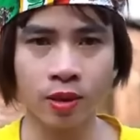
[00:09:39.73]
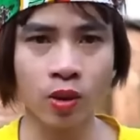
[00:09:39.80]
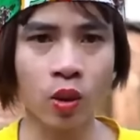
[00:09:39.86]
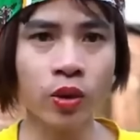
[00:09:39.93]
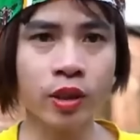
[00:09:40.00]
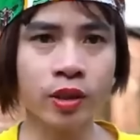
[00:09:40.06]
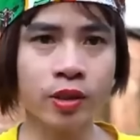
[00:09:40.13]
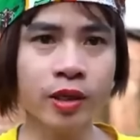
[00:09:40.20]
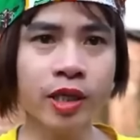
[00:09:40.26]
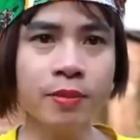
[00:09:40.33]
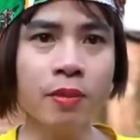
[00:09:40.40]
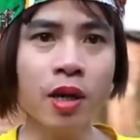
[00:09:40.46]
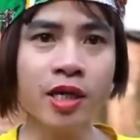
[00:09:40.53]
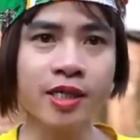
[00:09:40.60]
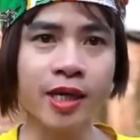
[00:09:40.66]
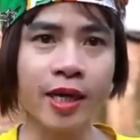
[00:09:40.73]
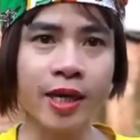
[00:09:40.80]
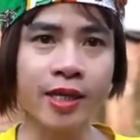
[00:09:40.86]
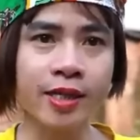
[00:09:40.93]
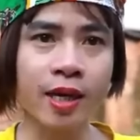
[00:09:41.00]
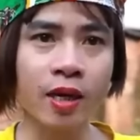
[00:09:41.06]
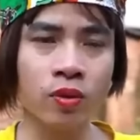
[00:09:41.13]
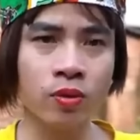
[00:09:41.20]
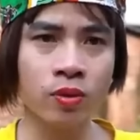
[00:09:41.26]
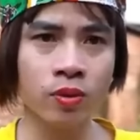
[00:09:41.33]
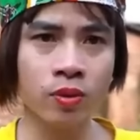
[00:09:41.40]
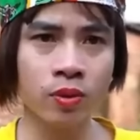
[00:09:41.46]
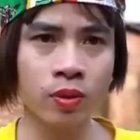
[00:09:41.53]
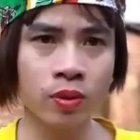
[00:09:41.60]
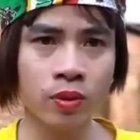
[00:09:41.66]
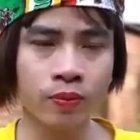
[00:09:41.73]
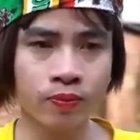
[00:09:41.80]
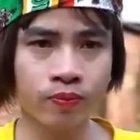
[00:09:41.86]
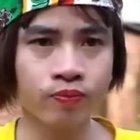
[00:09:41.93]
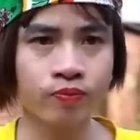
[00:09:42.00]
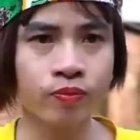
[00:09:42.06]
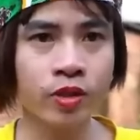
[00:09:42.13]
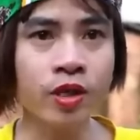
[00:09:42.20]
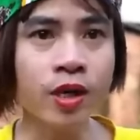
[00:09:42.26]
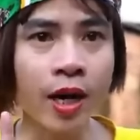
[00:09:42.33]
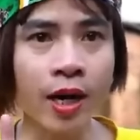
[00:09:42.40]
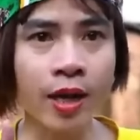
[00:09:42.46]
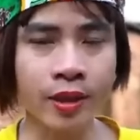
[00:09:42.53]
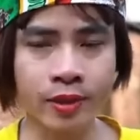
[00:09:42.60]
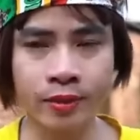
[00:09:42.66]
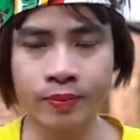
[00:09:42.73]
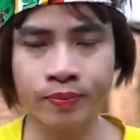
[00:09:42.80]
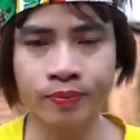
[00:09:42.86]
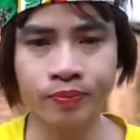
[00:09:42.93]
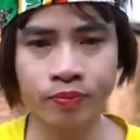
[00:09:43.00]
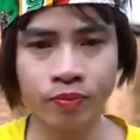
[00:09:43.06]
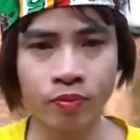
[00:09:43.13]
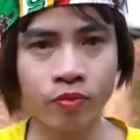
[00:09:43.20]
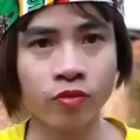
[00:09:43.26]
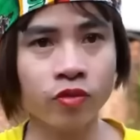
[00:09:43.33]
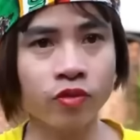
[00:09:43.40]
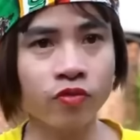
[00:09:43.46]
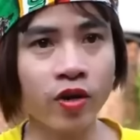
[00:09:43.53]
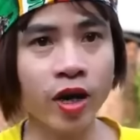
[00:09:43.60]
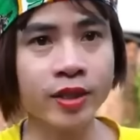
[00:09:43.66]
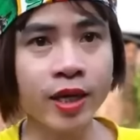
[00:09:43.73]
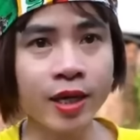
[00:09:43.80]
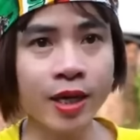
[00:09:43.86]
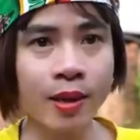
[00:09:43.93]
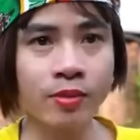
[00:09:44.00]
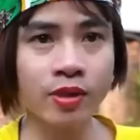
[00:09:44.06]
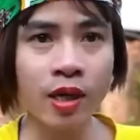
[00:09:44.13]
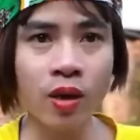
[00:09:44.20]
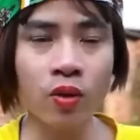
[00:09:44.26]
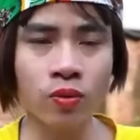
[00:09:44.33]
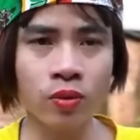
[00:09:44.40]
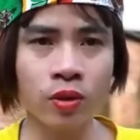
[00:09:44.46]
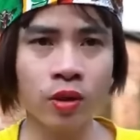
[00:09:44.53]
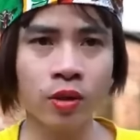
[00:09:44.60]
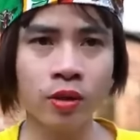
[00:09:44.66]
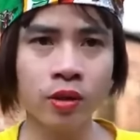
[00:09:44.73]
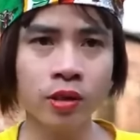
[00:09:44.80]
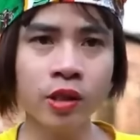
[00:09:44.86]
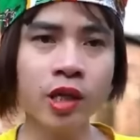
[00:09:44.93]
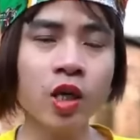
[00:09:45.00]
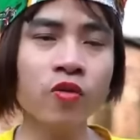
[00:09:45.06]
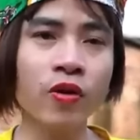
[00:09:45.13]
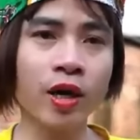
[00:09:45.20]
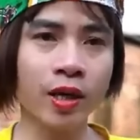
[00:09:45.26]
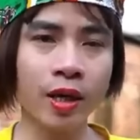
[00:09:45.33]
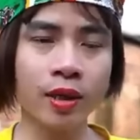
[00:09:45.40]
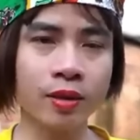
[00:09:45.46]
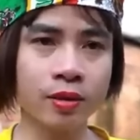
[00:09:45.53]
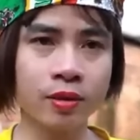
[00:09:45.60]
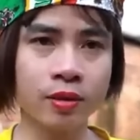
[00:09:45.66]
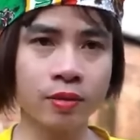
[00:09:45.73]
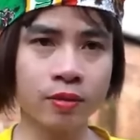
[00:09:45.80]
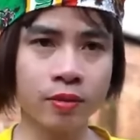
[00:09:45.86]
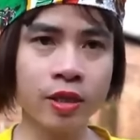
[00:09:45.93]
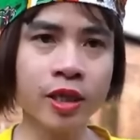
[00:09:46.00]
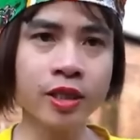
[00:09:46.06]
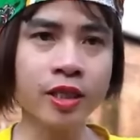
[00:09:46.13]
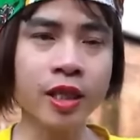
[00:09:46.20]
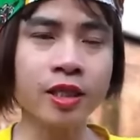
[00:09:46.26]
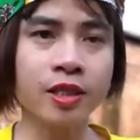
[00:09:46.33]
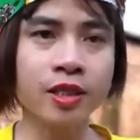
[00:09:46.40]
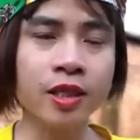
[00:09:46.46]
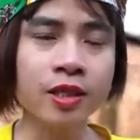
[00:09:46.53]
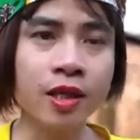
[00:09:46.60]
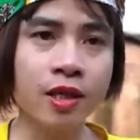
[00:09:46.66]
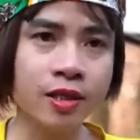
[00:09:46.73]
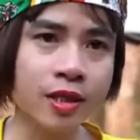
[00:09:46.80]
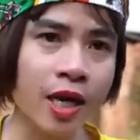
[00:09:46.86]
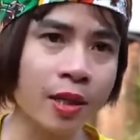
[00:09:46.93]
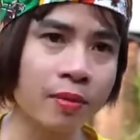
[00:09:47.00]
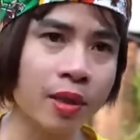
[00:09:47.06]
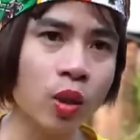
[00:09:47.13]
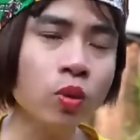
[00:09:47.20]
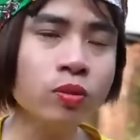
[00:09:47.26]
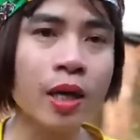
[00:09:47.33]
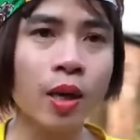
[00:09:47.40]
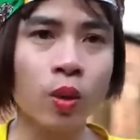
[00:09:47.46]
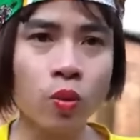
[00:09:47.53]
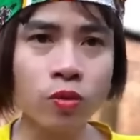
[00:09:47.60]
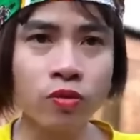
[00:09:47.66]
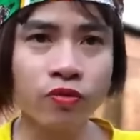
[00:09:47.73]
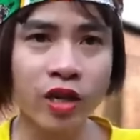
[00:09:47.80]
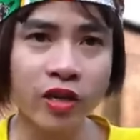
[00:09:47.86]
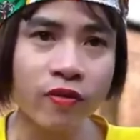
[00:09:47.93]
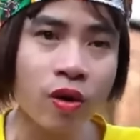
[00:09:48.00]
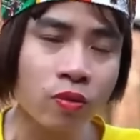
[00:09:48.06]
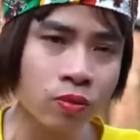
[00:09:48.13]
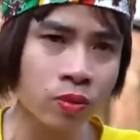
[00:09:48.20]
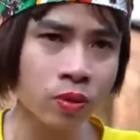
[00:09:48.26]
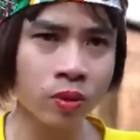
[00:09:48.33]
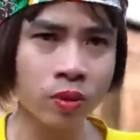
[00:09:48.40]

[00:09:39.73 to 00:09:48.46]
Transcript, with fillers: Cô định đi mơi ra hay sao? Thứ hai, về đây làm dâu, chứ không phải là đi trình diễn thời trang mà lúc nào cũng váy vông.